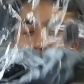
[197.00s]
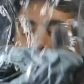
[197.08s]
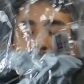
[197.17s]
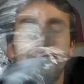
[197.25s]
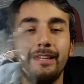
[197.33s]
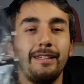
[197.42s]

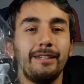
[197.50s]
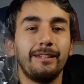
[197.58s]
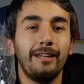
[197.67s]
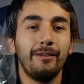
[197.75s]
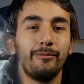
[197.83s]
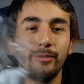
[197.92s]
aquí está
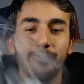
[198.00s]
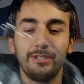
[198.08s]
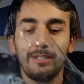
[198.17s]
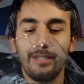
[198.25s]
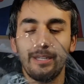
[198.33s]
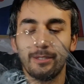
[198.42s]
la
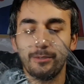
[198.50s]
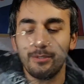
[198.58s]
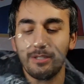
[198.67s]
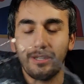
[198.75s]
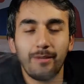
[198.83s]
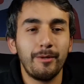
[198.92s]
bolsita de las
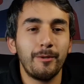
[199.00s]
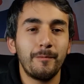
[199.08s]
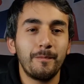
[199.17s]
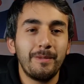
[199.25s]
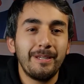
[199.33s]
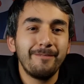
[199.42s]
cosas que me
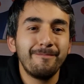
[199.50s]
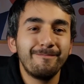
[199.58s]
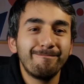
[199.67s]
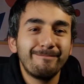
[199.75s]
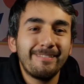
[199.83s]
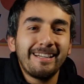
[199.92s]
compré.
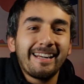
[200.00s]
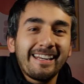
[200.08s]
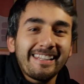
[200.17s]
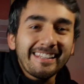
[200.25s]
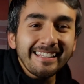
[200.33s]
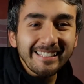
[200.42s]
En
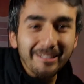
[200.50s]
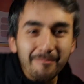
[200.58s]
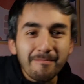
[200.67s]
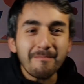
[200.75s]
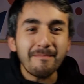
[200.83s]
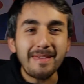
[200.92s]
realidad
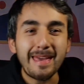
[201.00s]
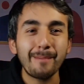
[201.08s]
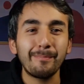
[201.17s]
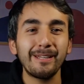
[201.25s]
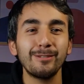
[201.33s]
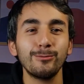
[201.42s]
me
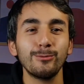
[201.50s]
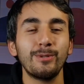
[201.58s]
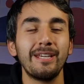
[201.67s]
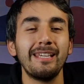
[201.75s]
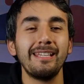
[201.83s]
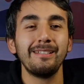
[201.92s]

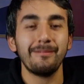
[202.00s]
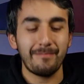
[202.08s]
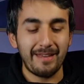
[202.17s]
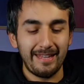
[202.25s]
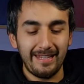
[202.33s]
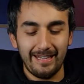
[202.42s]
apresuré, me
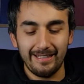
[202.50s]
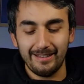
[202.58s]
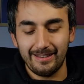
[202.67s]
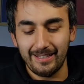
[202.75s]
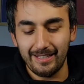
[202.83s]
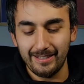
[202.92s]

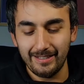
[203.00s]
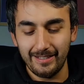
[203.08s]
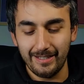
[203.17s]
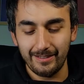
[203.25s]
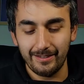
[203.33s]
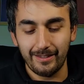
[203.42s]
adelanté y
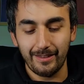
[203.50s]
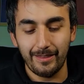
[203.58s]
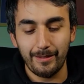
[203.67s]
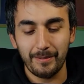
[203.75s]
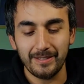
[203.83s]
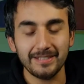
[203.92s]
antes
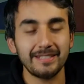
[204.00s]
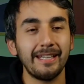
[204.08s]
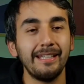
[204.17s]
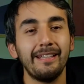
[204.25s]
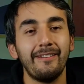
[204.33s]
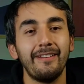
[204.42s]
de pensar
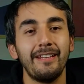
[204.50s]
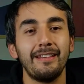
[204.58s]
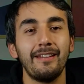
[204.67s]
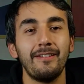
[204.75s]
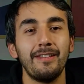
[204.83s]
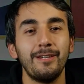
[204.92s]
en grabar
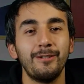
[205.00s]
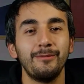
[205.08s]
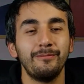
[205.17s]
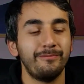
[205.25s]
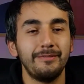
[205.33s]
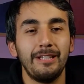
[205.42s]
este video
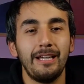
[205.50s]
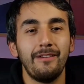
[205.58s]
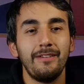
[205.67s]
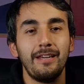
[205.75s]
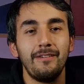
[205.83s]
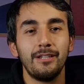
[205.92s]
ya
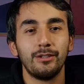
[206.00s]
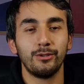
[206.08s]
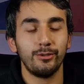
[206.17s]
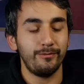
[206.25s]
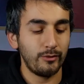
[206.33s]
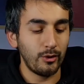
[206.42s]
había
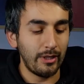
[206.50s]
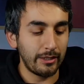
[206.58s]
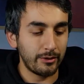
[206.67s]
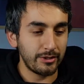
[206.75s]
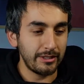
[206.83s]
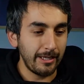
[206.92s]
abierto todas las
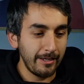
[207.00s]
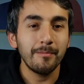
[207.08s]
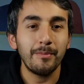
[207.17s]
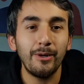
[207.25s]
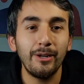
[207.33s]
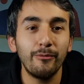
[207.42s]
cositas,
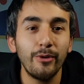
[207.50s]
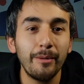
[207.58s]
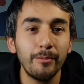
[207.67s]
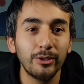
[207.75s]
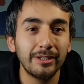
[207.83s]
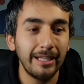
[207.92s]
pero les voy a ir
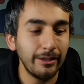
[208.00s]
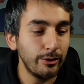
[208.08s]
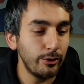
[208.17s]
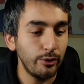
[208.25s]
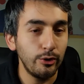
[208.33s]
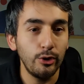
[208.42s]

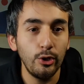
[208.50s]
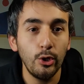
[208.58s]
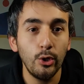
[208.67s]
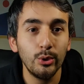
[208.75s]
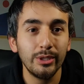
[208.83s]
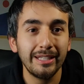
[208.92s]
mostrando
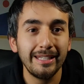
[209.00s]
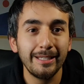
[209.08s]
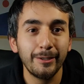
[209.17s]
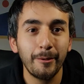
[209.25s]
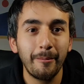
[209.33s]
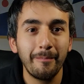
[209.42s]
lo
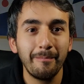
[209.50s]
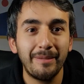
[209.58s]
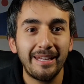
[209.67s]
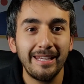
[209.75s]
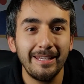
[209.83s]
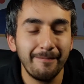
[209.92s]
que
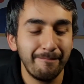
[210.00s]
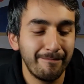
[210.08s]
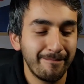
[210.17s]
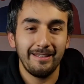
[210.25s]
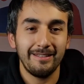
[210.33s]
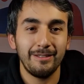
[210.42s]
compré.
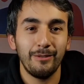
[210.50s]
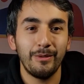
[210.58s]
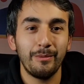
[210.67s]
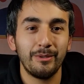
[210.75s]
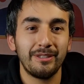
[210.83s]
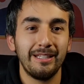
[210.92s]
Ahí se lo voy a
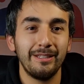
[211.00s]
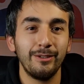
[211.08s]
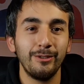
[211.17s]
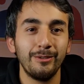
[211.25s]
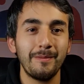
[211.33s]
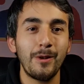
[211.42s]
ir
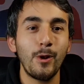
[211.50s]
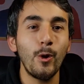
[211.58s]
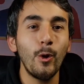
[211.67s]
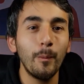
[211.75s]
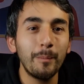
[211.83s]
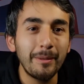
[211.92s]
mostrando.
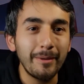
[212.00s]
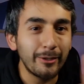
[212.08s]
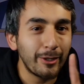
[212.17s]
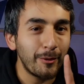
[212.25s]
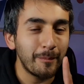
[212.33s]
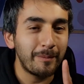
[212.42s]
Lo primero
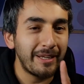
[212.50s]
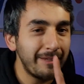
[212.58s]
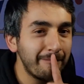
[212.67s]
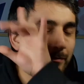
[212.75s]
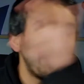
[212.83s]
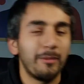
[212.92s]
que
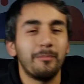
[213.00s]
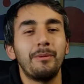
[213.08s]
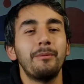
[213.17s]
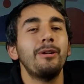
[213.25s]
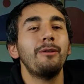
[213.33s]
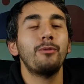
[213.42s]
compré, bueno,
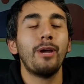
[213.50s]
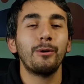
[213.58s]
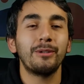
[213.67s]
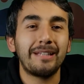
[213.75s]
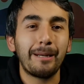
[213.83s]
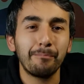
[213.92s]
primero les voy a
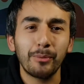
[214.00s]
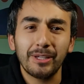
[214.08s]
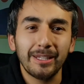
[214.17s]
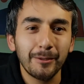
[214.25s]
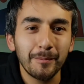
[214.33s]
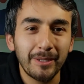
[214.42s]
contar por
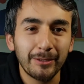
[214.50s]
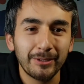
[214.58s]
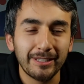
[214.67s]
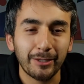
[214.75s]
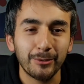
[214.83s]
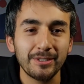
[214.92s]
qué compré todas
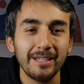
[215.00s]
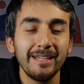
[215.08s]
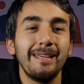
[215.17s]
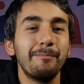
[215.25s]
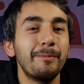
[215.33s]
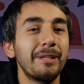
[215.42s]
estas cosas.
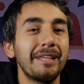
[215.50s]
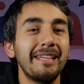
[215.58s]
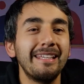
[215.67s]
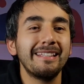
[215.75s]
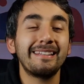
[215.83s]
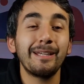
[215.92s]
Es
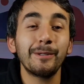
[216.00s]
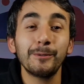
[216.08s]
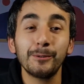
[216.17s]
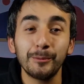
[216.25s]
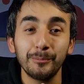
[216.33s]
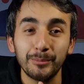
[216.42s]
porque
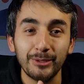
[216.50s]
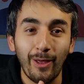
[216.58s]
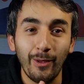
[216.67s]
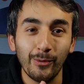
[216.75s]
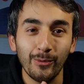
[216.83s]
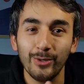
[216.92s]
tengo
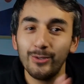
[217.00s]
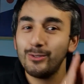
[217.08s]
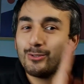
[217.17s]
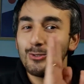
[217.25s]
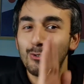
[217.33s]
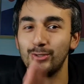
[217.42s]
computador nuevo,
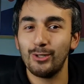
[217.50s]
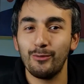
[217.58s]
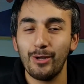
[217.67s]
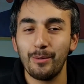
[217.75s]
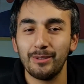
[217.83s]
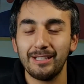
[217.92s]
no se los
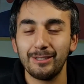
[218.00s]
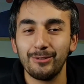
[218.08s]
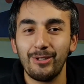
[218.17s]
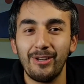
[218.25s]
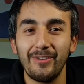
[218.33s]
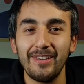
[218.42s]
voy a mostrar
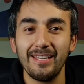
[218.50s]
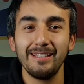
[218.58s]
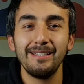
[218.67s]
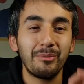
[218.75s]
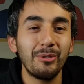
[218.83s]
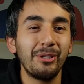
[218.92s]
todavía
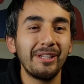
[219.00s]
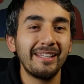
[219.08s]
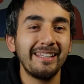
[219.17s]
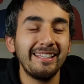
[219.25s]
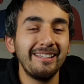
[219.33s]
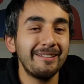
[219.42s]

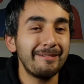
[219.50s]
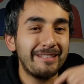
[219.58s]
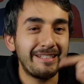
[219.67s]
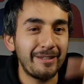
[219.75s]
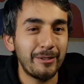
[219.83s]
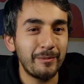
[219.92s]
porque
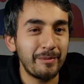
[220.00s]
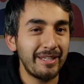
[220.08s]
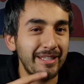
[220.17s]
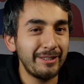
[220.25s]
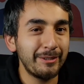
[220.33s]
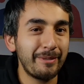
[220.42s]
se viene un
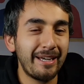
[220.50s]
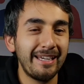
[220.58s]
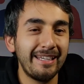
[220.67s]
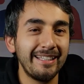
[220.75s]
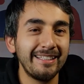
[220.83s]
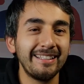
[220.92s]
videito más
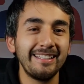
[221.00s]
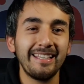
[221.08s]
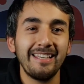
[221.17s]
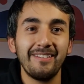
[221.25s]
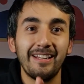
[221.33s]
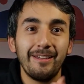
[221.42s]
adelante y
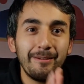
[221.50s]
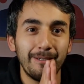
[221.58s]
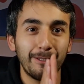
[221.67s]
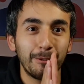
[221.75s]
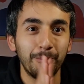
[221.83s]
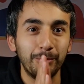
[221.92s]
ahí van a ver
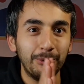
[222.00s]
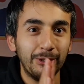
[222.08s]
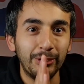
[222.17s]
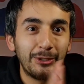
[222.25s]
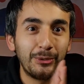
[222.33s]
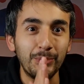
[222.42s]
el
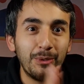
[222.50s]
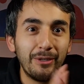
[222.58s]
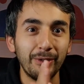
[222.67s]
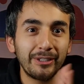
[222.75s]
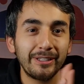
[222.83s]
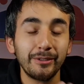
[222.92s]
computador
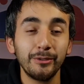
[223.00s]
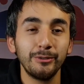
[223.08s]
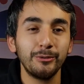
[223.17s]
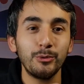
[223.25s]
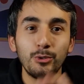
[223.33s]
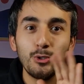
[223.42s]
nuevo que tengo,
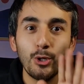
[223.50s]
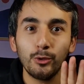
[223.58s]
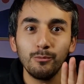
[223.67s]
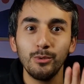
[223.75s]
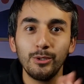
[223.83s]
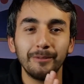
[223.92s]
un
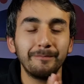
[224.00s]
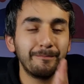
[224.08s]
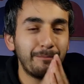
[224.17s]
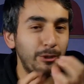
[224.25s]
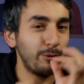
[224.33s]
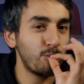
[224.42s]
notebook,
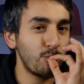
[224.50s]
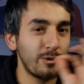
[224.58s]
pero